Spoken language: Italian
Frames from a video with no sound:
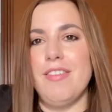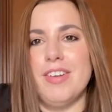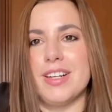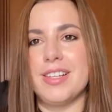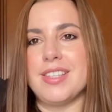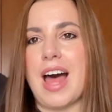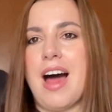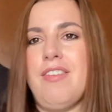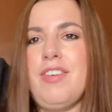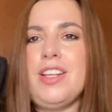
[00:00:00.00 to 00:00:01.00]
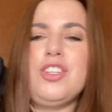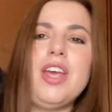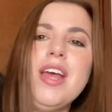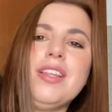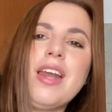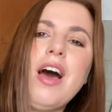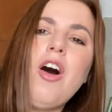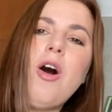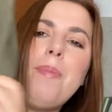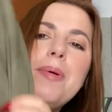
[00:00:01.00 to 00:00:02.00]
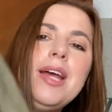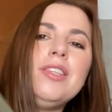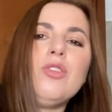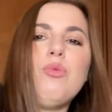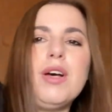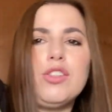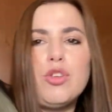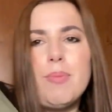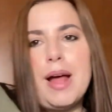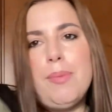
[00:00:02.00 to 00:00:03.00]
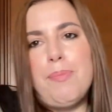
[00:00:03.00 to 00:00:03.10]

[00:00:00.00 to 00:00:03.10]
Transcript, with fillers: il verde salvia, eccetera, ho preso questo bel